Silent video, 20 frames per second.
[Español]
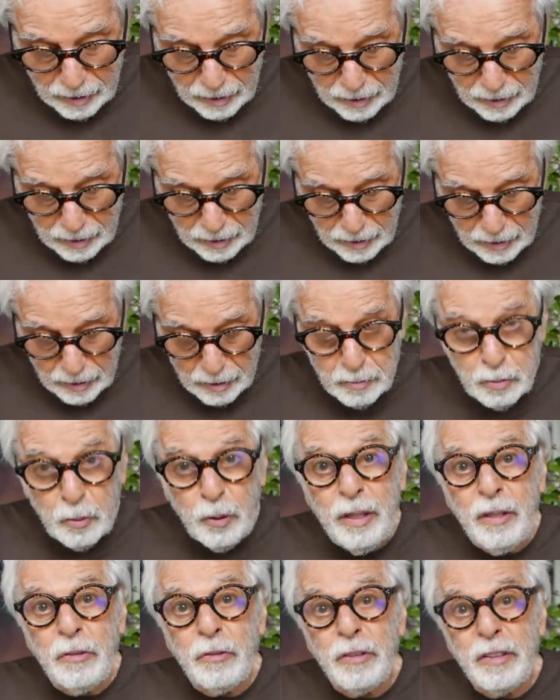Eh, es
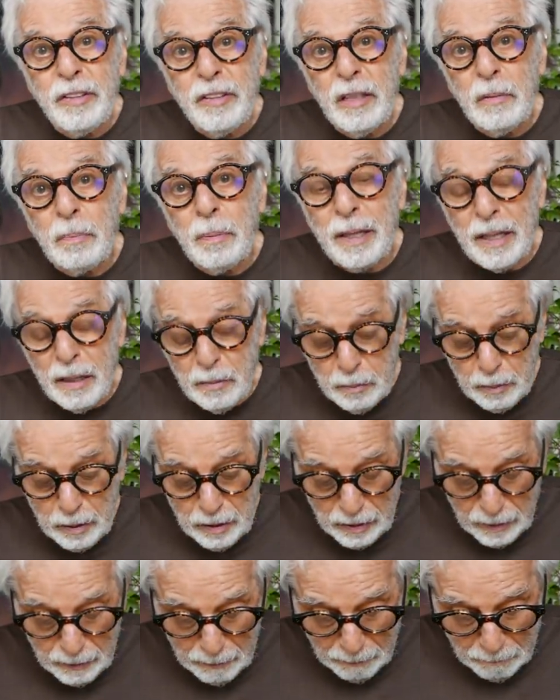muy difícil para
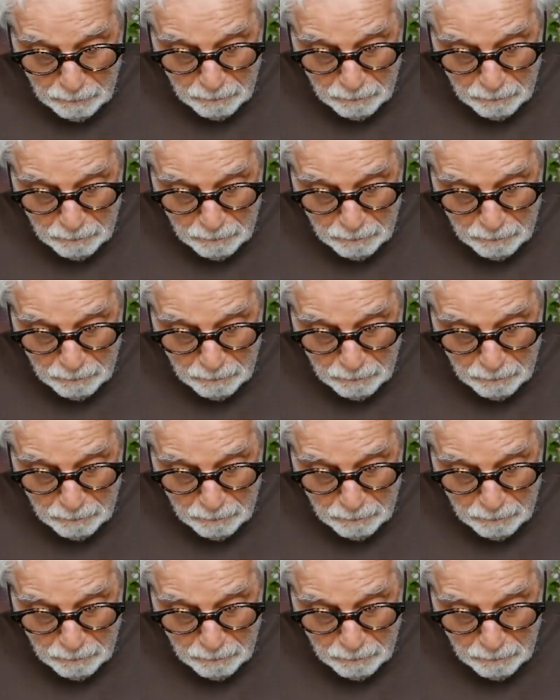mí